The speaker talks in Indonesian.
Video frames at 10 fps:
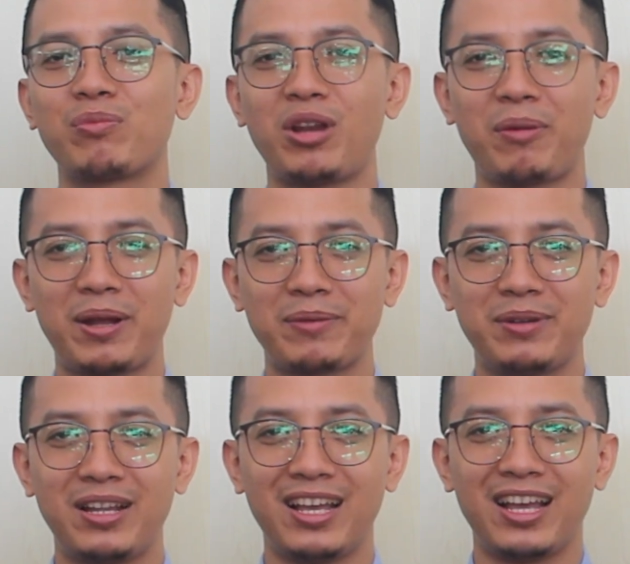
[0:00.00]

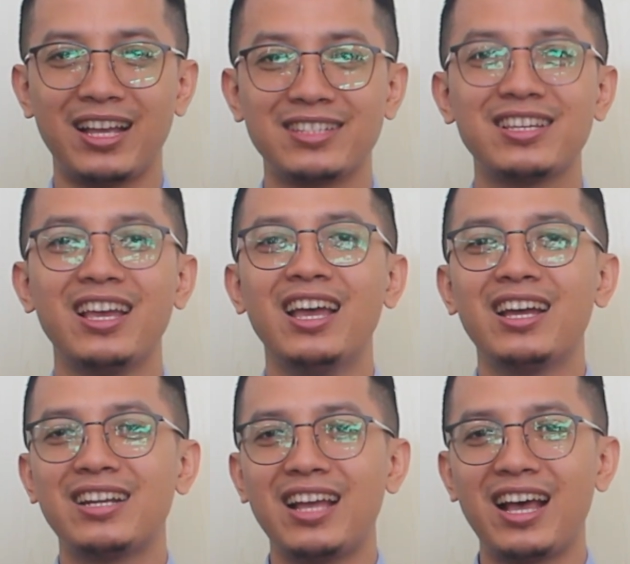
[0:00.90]

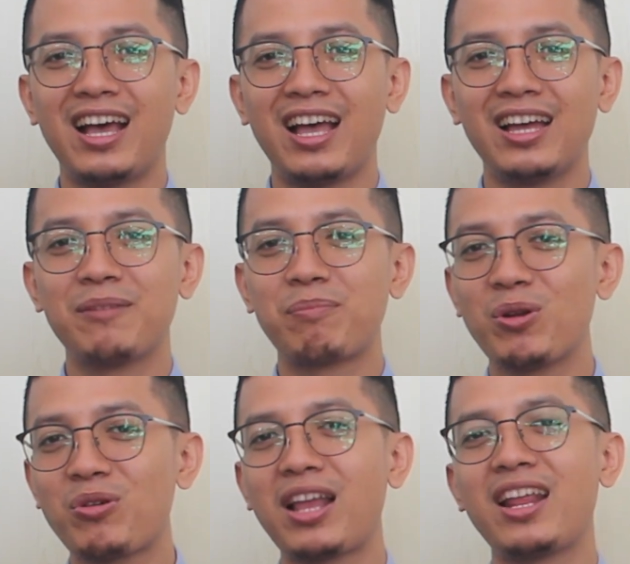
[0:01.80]
2018 nah
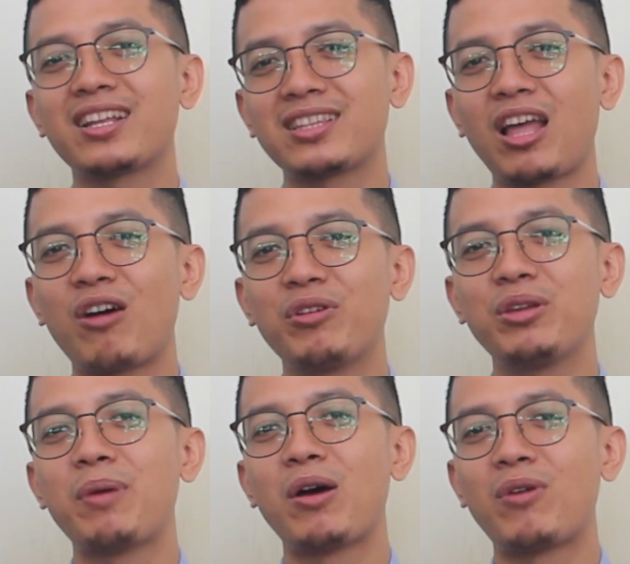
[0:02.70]
perlu kalian
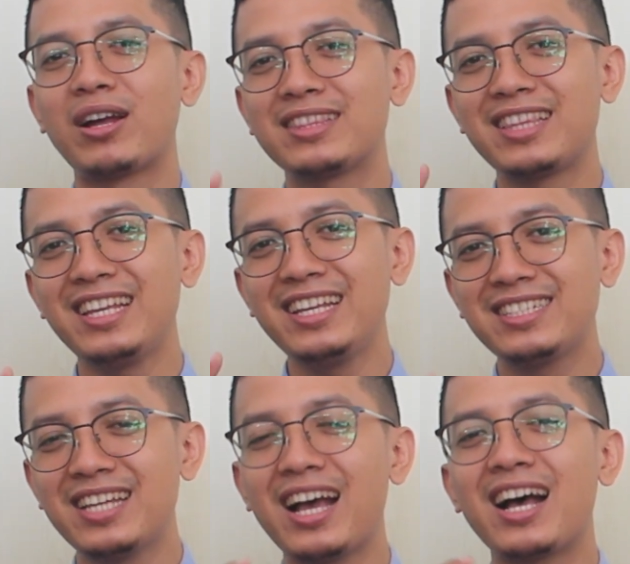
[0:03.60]
ketahui bahwa
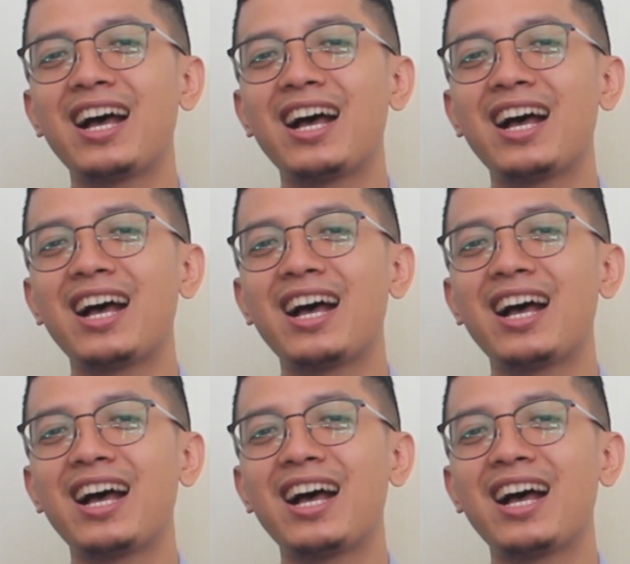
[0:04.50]
tidak